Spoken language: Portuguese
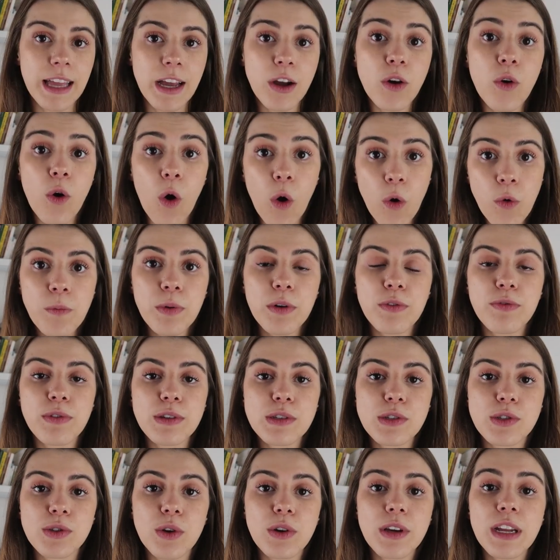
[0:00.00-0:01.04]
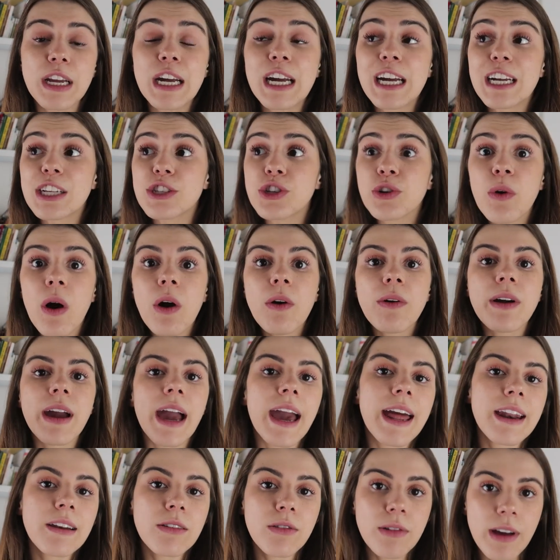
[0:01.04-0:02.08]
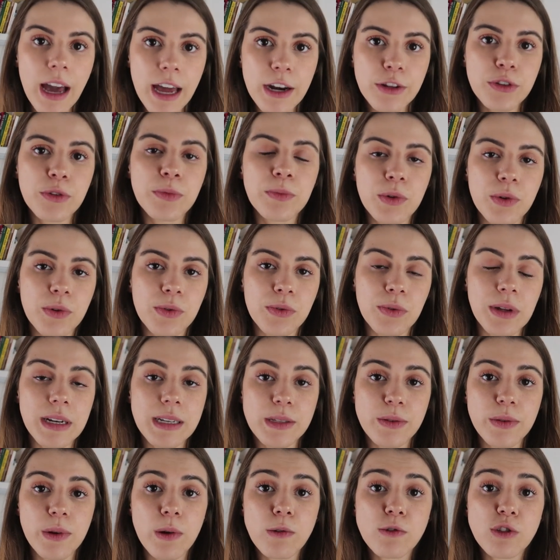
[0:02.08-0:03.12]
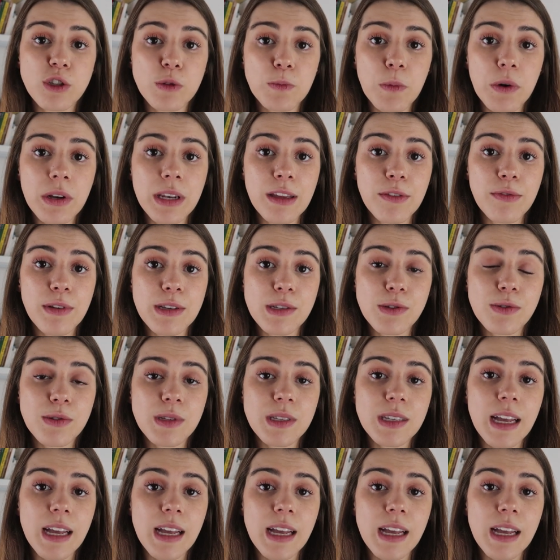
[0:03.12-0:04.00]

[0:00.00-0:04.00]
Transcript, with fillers: ter com o professor de qualquer lugar do mundo. Eles ficam disponíveis no